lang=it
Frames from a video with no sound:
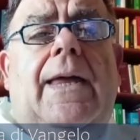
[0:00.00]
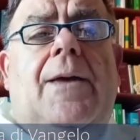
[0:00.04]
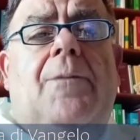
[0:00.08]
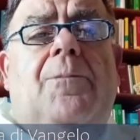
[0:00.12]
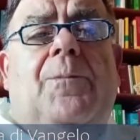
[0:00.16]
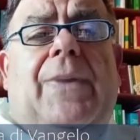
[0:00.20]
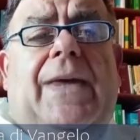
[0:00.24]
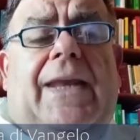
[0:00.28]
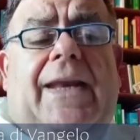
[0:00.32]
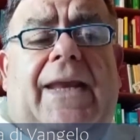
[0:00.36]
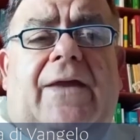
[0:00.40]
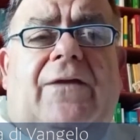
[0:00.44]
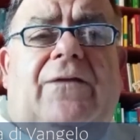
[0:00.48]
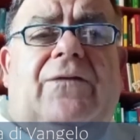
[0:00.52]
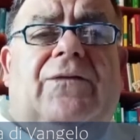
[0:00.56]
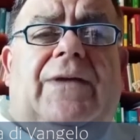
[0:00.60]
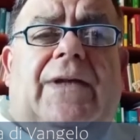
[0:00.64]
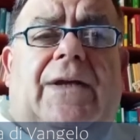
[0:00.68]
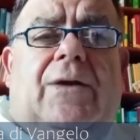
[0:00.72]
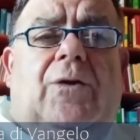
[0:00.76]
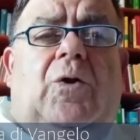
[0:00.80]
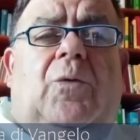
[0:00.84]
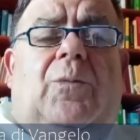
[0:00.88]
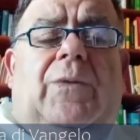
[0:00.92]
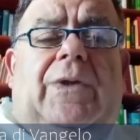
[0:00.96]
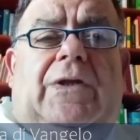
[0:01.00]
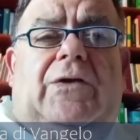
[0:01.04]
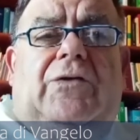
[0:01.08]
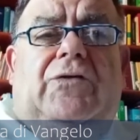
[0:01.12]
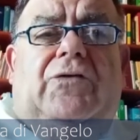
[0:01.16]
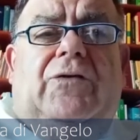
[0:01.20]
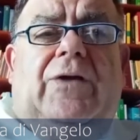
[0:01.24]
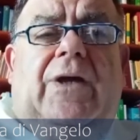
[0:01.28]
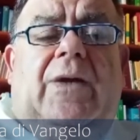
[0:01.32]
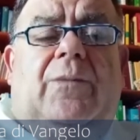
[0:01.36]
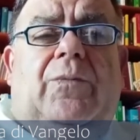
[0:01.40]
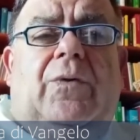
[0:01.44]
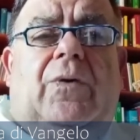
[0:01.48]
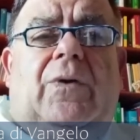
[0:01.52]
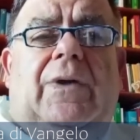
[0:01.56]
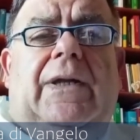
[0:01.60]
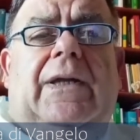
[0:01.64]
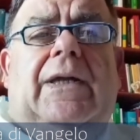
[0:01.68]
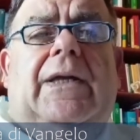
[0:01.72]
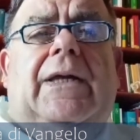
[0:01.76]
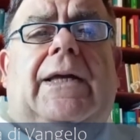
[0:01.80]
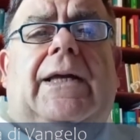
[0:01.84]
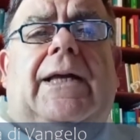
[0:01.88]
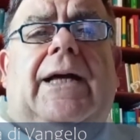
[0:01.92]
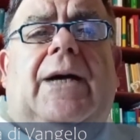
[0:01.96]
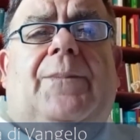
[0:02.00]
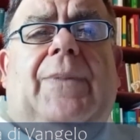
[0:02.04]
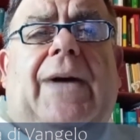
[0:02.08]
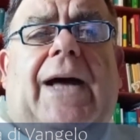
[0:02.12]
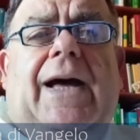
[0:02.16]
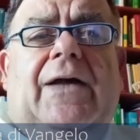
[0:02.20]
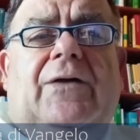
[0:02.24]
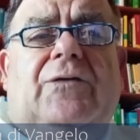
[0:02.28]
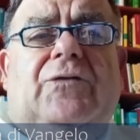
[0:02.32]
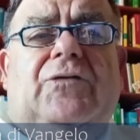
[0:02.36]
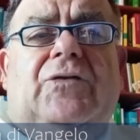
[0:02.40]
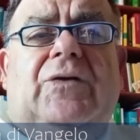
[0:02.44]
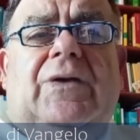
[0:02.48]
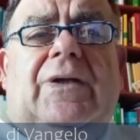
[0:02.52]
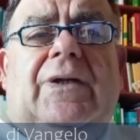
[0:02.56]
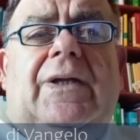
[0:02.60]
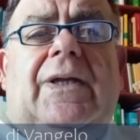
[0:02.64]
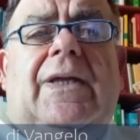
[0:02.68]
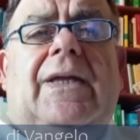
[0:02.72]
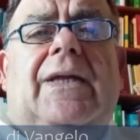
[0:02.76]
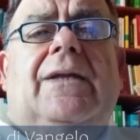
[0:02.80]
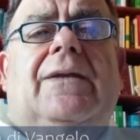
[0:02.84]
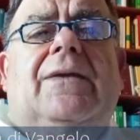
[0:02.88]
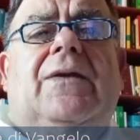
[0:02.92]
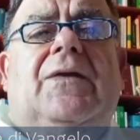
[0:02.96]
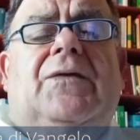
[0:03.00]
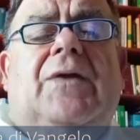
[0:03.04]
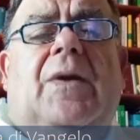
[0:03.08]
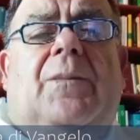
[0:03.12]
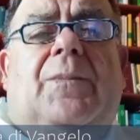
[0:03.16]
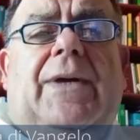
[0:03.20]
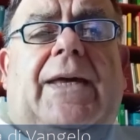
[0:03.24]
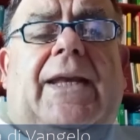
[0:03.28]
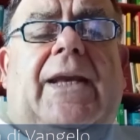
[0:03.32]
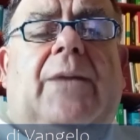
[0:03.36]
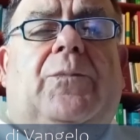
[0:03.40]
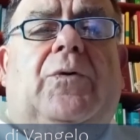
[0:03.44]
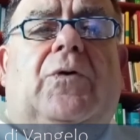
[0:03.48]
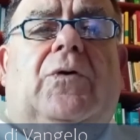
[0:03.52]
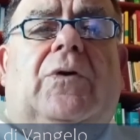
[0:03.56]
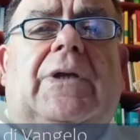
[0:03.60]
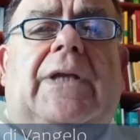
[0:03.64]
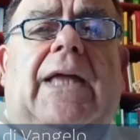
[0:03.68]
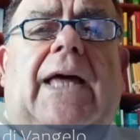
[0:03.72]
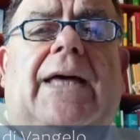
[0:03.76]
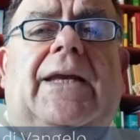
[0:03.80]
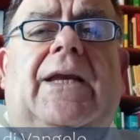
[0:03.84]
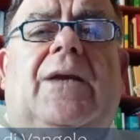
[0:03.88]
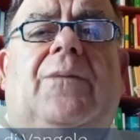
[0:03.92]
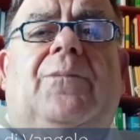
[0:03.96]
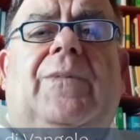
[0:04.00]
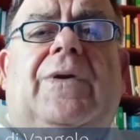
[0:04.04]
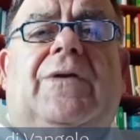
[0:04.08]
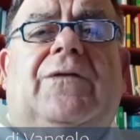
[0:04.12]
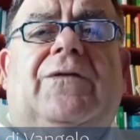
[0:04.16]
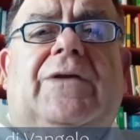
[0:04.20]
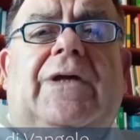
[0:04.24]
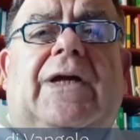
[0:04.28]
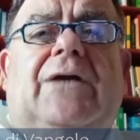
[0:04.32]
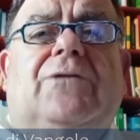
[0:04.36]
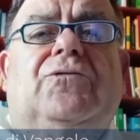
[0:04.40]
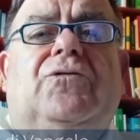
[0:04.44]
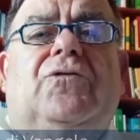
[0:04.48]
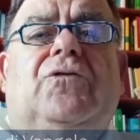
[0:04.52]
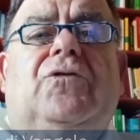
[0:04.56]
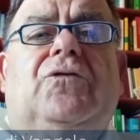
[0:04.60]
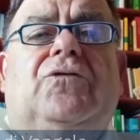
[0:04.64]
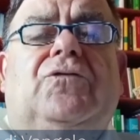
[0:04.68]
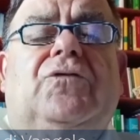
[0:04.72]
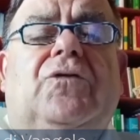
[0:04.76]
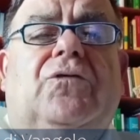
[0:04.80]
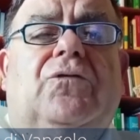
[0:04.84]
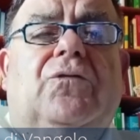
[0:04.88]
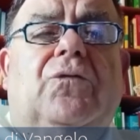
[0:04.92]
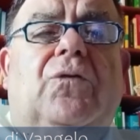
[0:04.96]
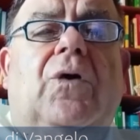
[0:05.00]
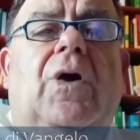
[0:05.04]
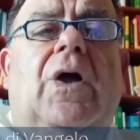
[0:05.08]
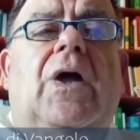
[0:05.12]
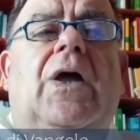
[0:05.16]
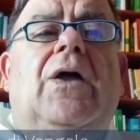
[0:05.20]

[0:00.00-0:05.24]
per essere come discepoli capaci di sapere portare il messaggio di Gesù